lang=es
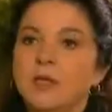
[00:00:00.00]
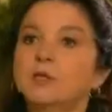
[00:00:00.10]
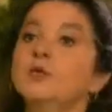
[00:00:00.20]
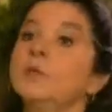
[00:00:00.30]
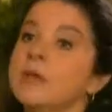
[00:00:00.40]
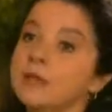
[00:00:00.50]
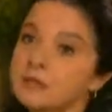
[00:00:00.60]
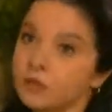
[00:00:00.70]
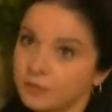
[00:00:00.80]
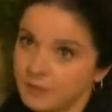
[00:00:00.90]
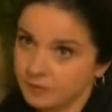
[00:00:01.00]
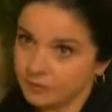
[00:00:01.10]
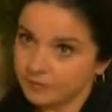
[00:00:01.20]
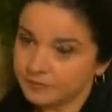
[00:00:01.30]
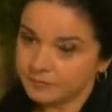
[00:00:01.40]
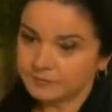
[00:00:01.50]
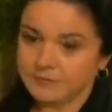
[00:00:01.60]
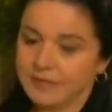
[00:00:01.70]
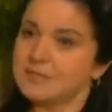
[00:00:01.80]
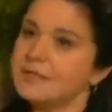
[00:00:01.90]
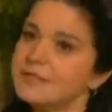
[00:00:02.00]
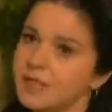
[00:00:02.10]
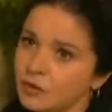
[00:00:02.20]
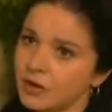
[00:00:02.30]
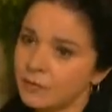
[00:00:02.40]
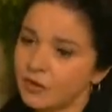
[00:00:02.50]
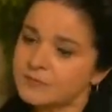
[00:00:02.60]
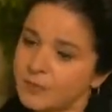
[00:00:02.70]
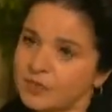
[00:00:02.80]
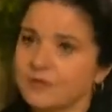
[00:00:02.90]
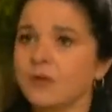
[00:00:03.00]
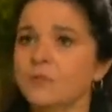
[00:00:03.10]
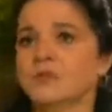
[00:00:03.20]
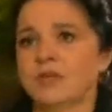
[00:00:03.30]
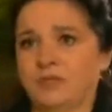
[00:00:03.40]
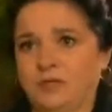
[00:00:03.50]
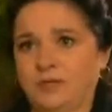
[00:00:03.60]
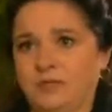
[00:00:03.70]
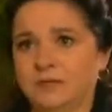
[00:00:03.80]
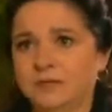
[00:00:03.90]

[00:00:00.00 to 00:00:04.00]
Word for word: Tú vienes conmigo. si cierro la boca es porque tengo mis razones.